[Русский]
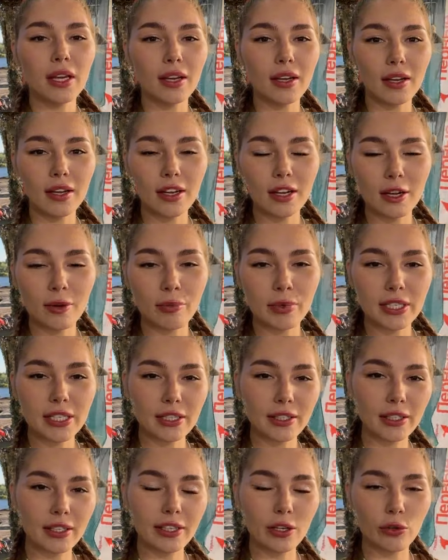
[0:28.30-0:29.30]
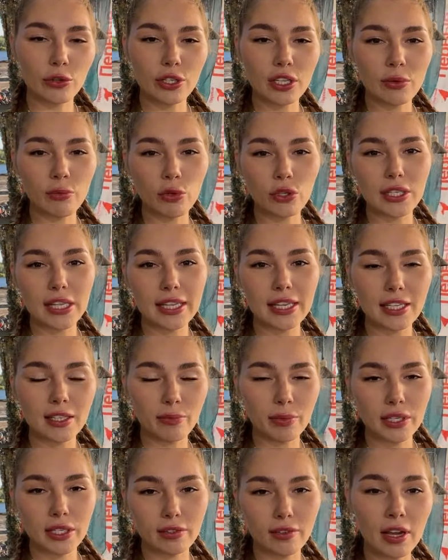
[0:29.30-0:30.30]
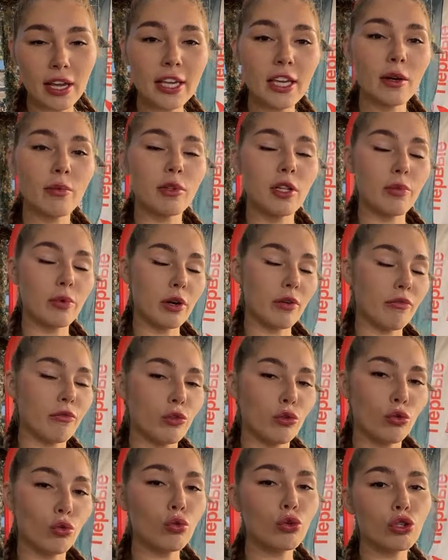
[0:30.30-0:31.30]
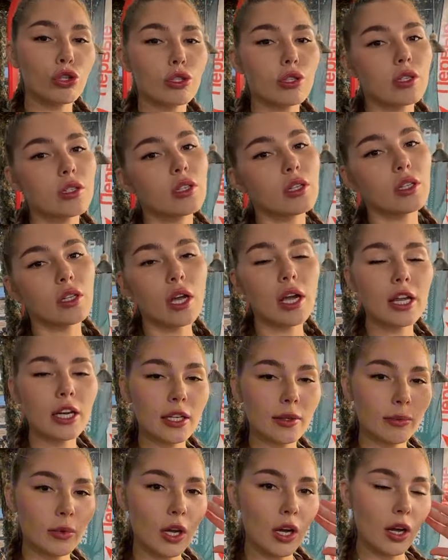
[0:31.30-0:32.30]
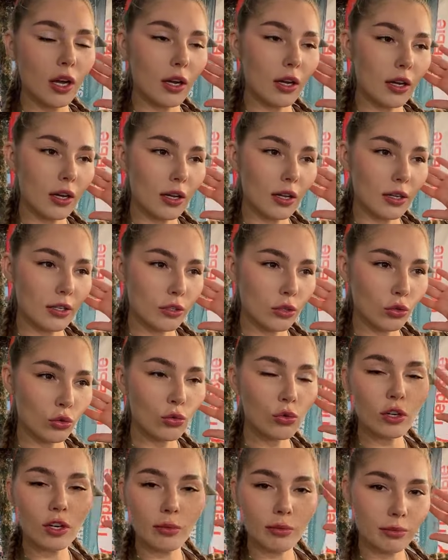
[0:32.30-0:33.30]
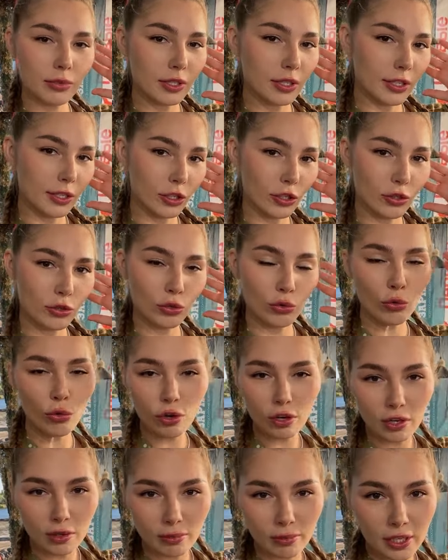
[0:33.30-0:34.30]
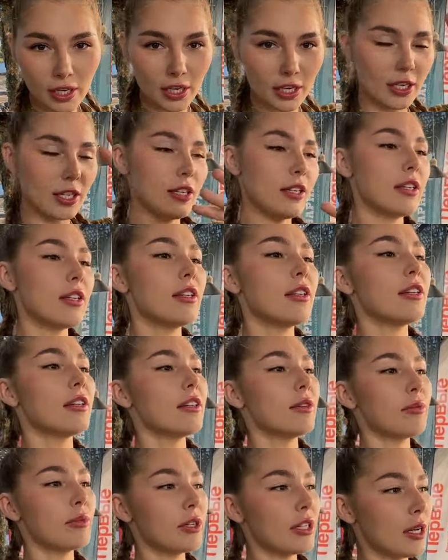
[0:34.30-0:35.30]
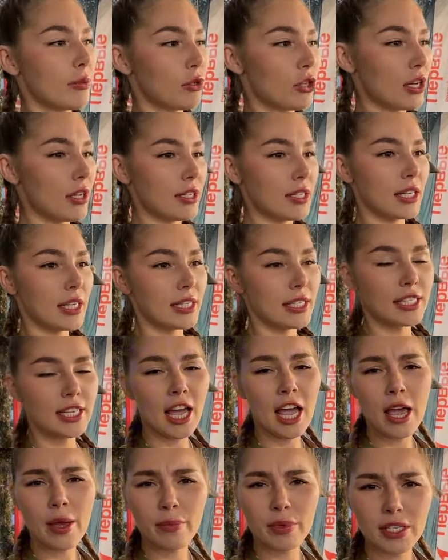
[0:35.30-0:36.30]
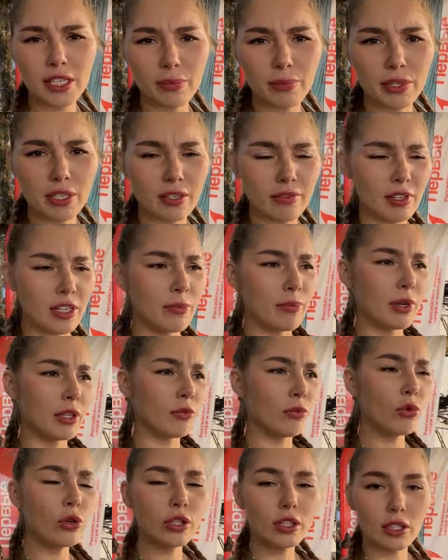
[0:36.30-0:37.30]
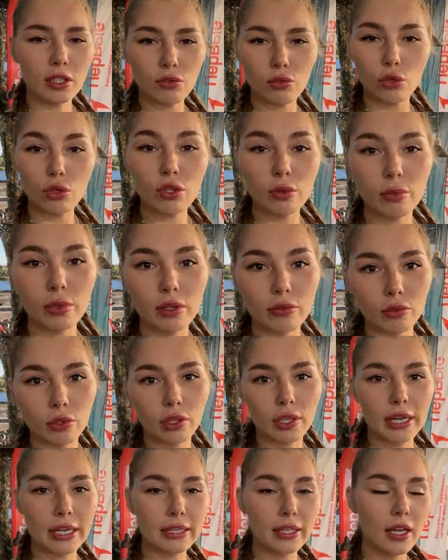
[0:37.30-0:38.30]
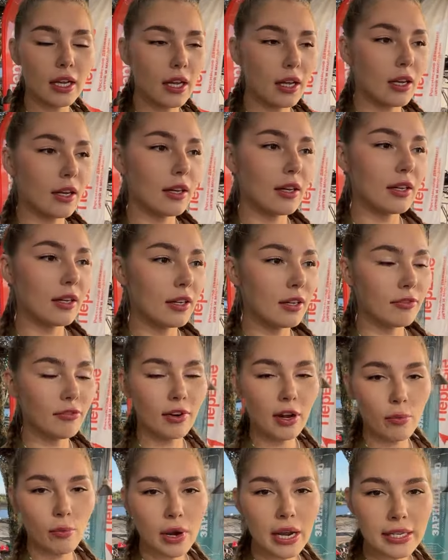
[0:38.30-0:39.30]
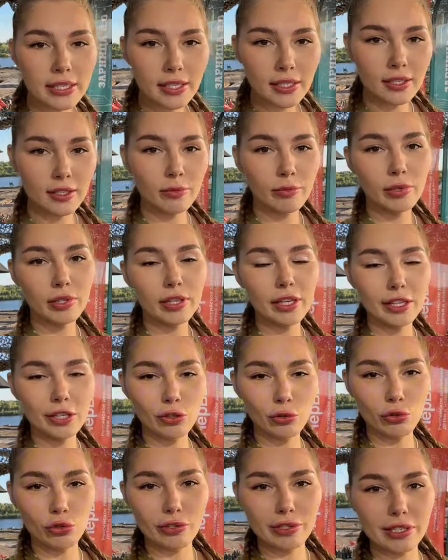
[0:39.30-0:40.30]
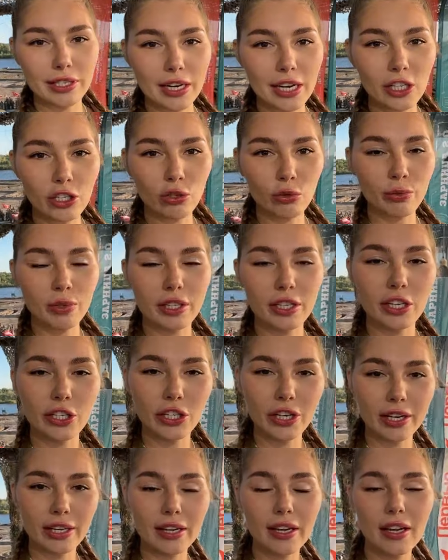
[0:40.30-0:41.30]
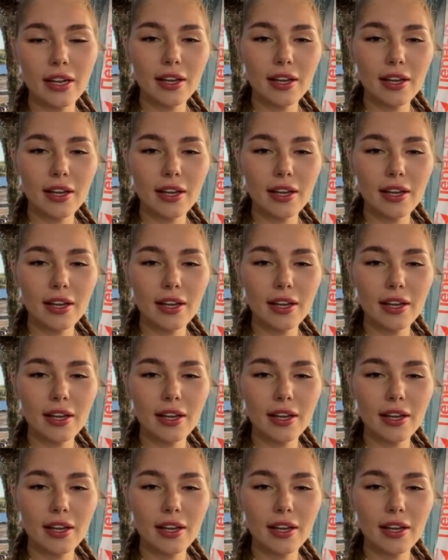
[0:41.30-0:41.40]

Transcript: Э, мы делали такой телемост «Донецк-Москва», я была прям ведущей со сценарием, с э, Сухом, с режиссером, и мы общались с гостями, записывали подводки, и все это было в онлайн э, формате. Было, конечно, очень страшно, у меня дрожали